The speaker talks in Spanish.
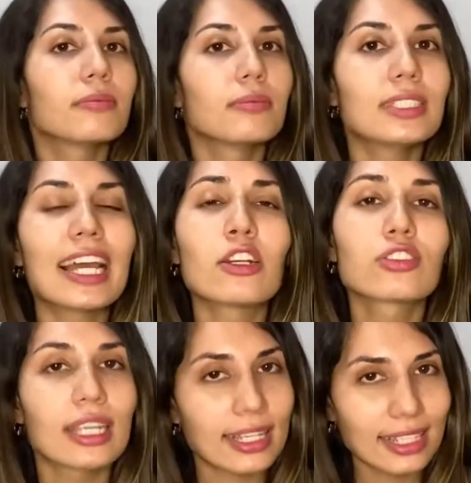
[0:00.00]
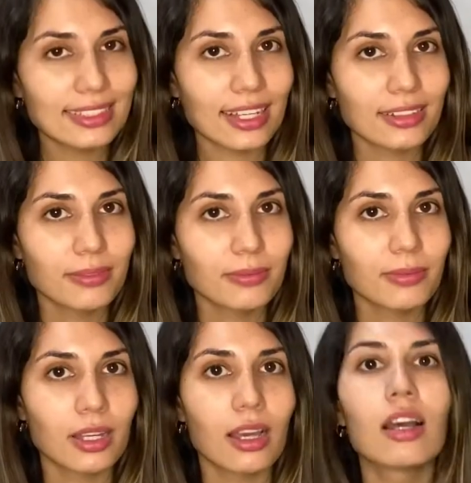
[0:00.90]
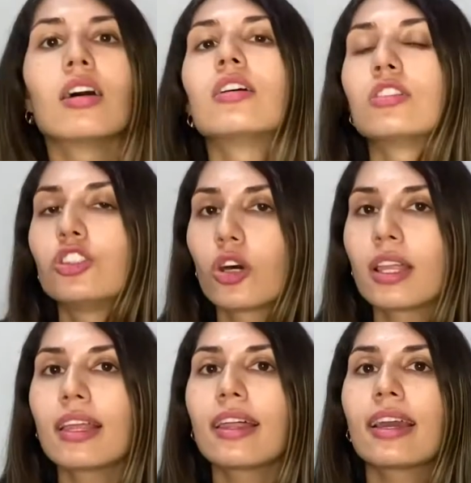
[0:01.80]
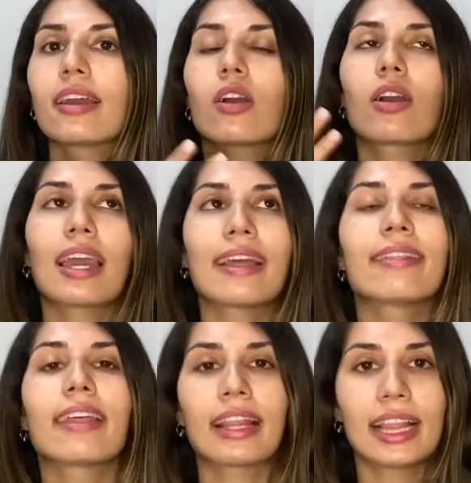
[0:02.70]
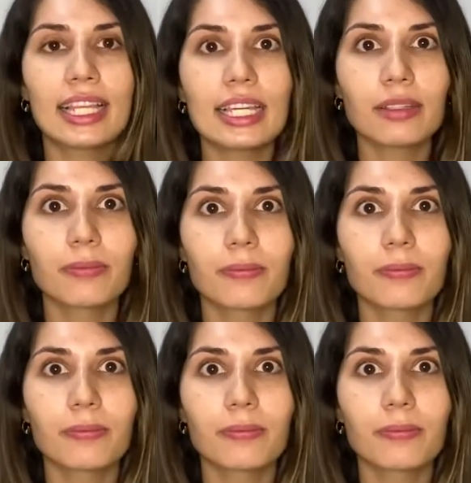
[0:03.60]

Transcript: Ya no se quitan. Yo desde que entendí